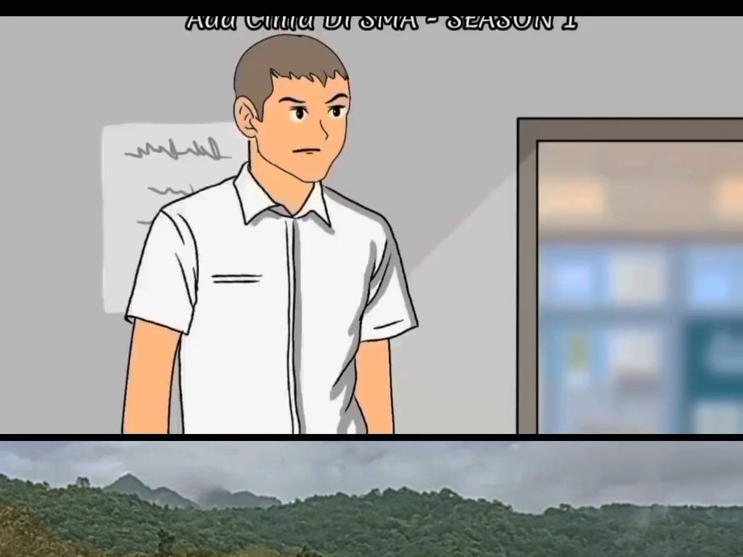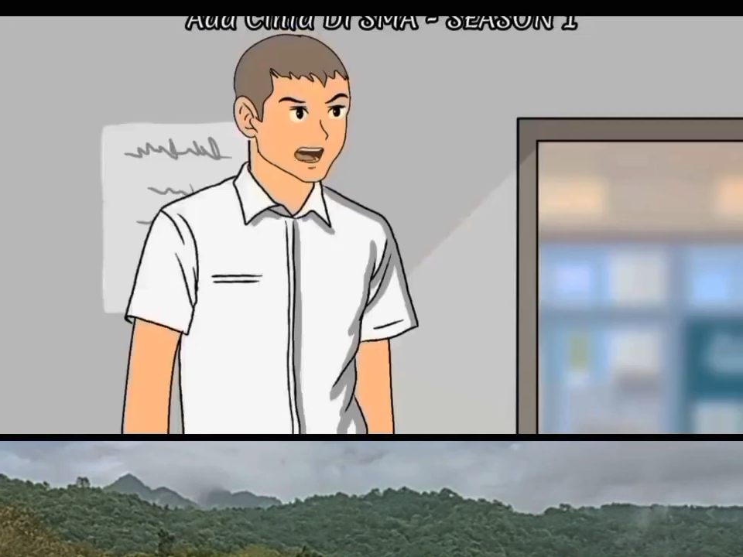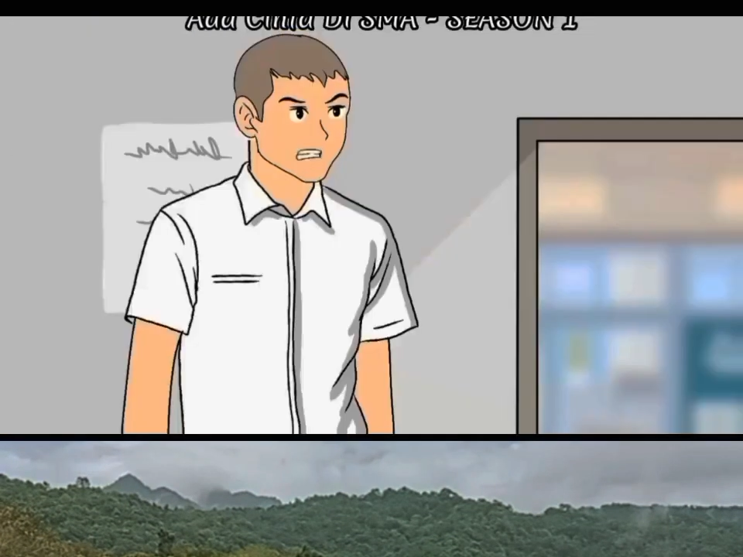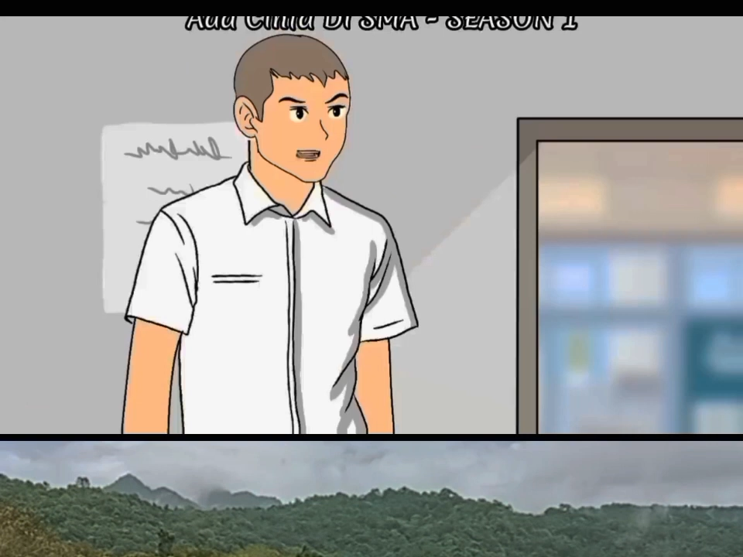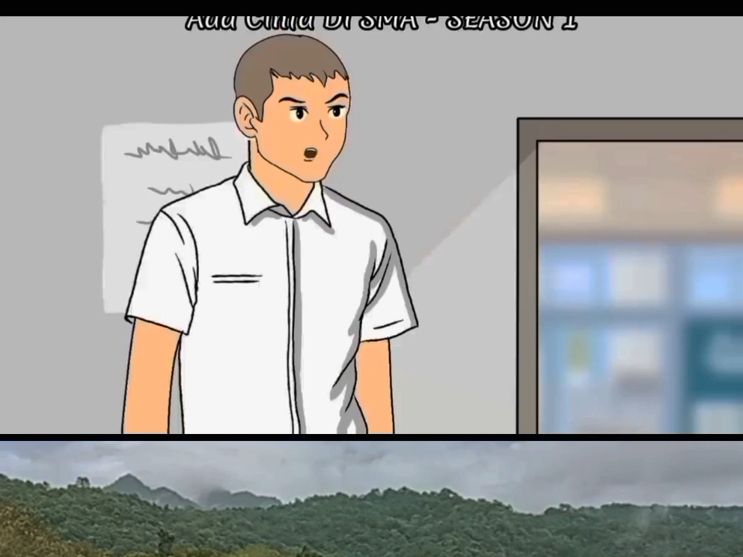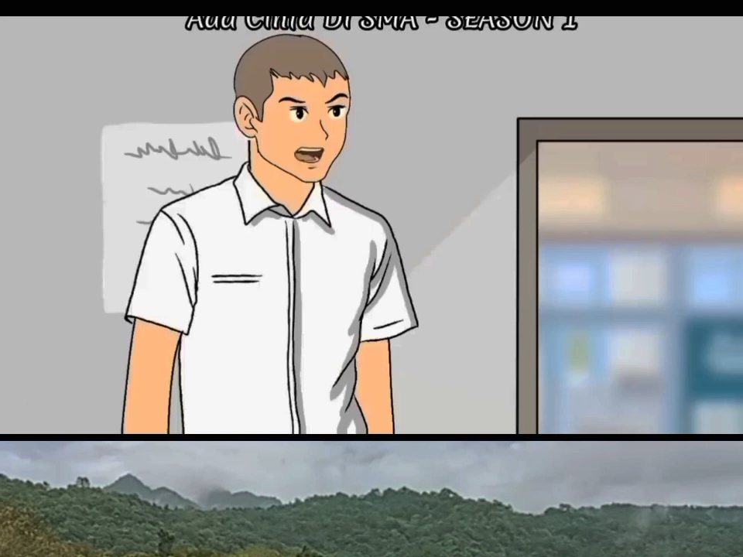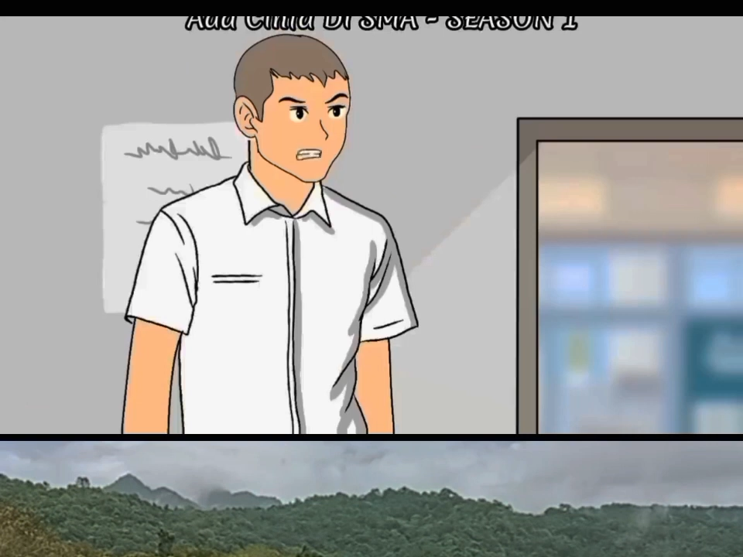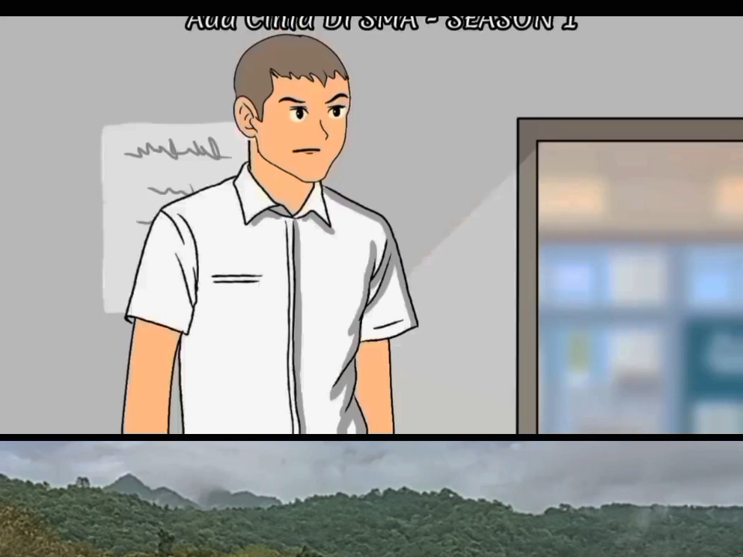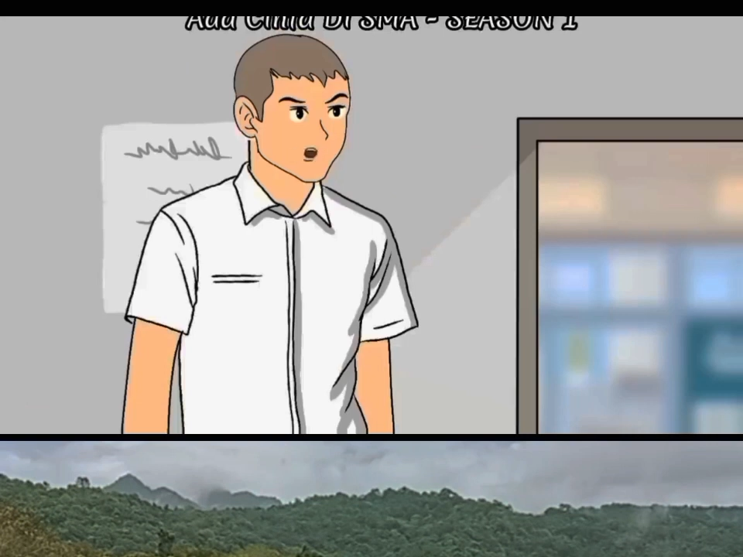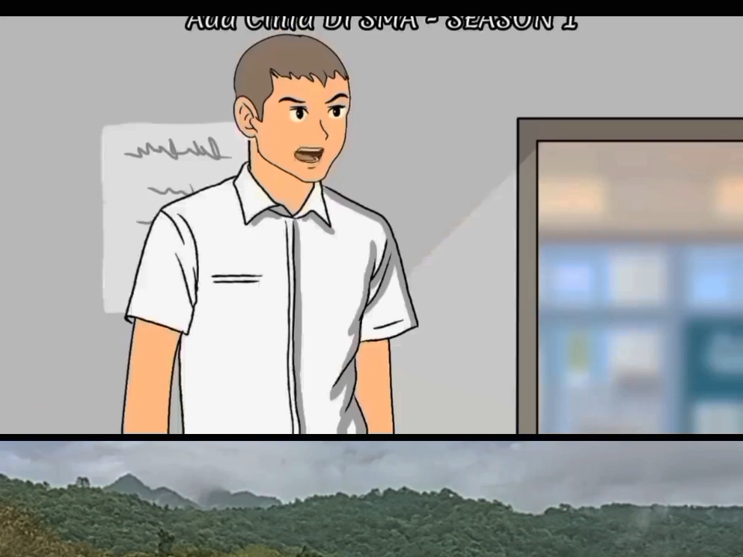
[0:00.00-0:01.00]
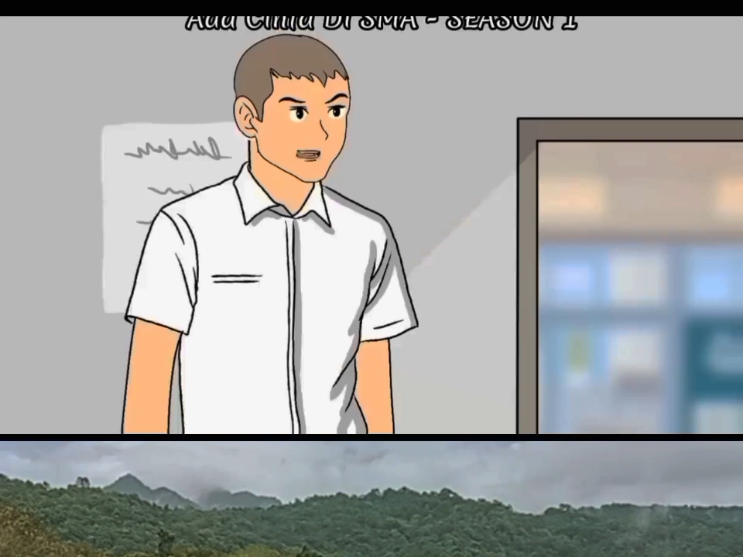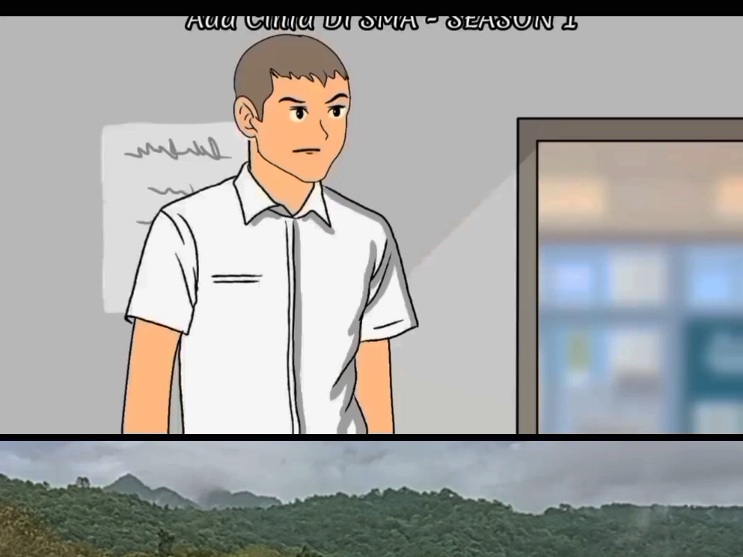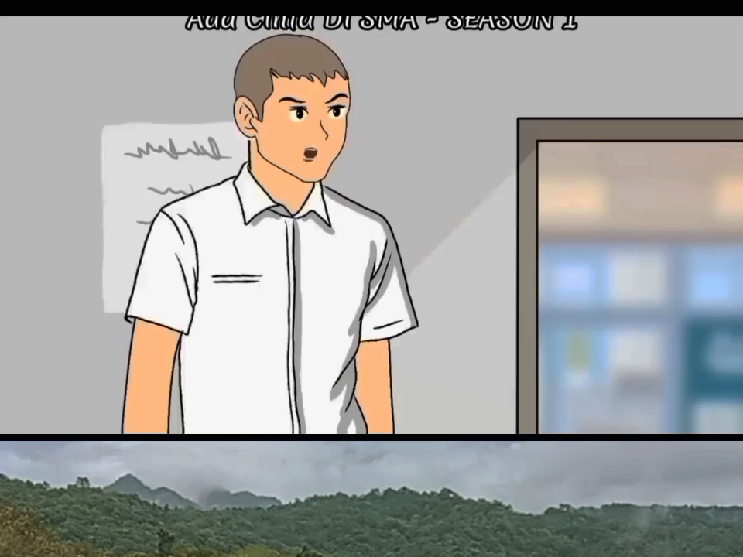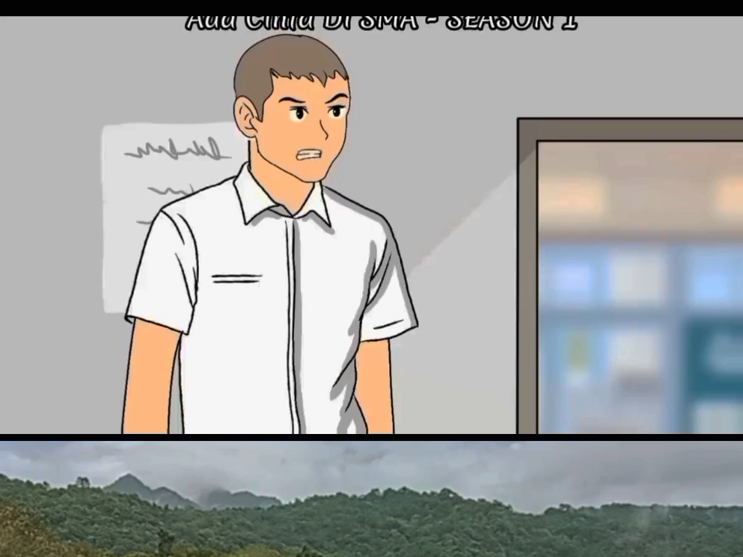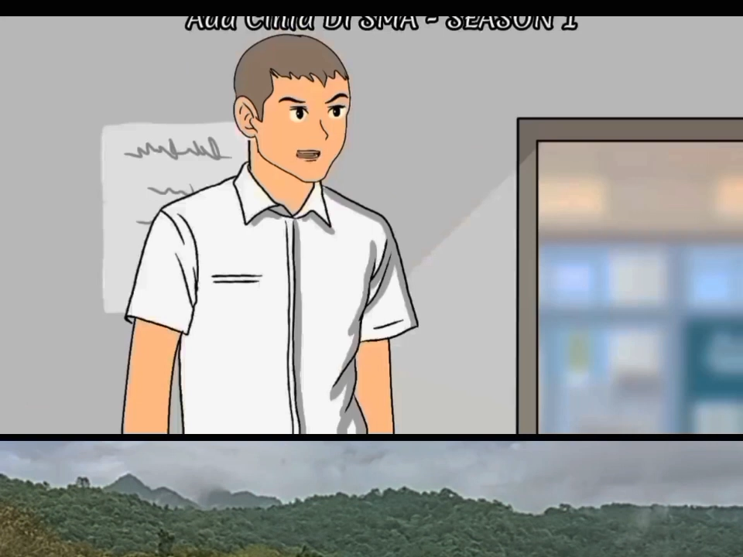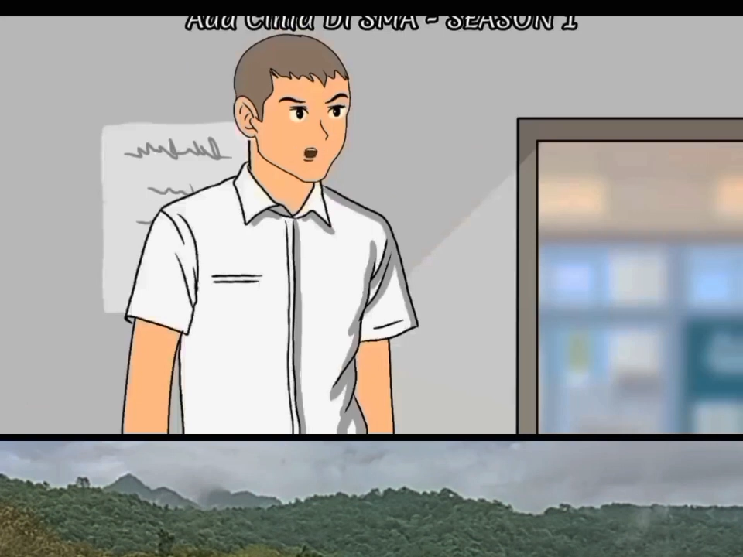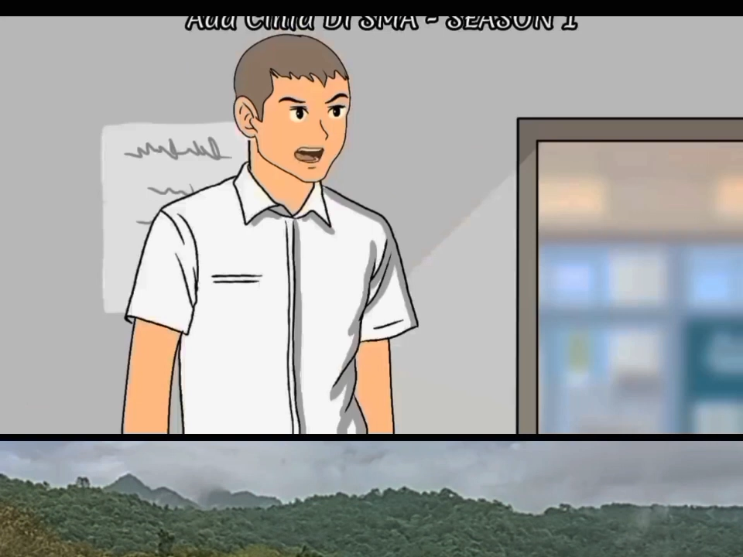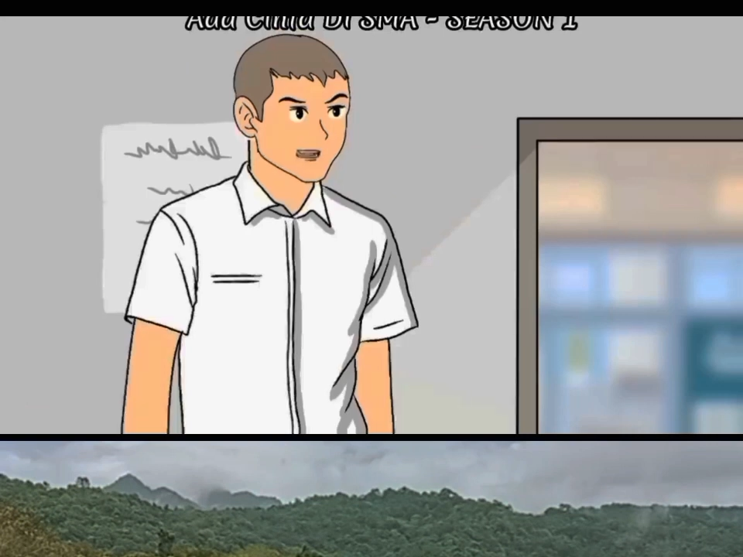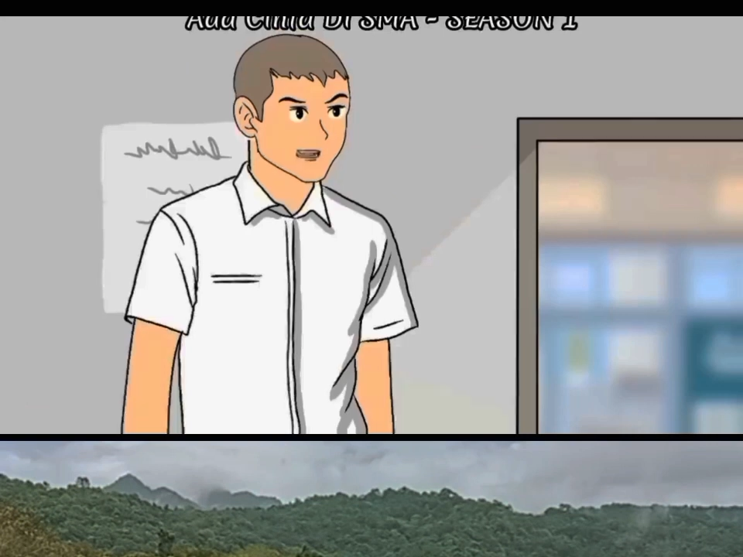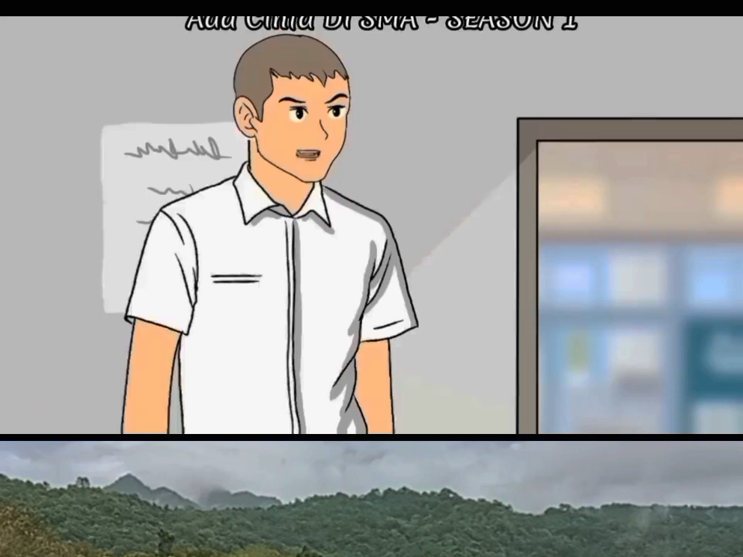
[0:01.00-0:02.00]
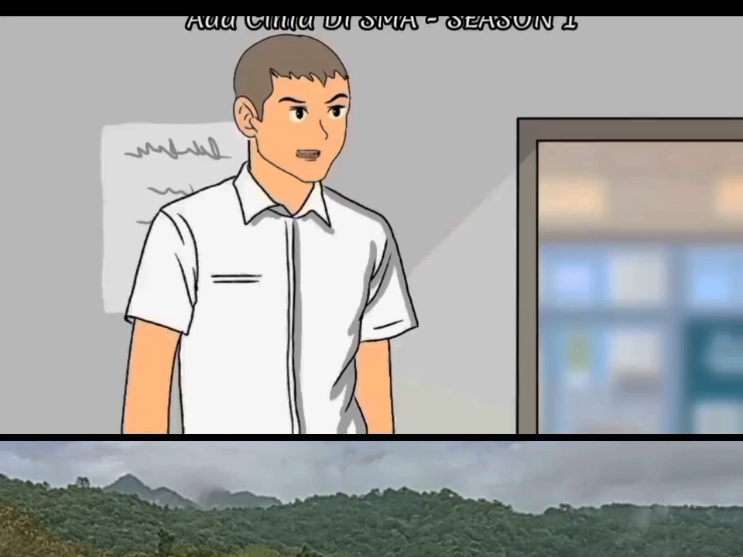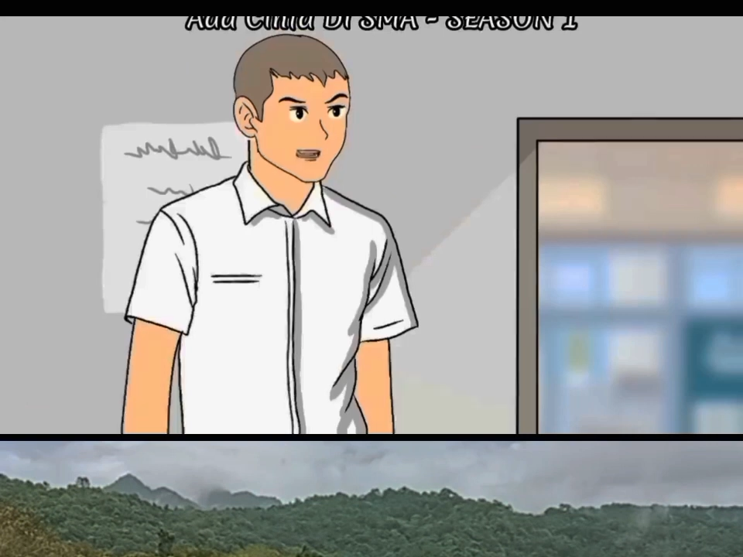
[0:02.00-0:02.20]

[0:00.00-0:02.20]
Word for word: abang nggak bakal larang kamu deket-deket sama dia.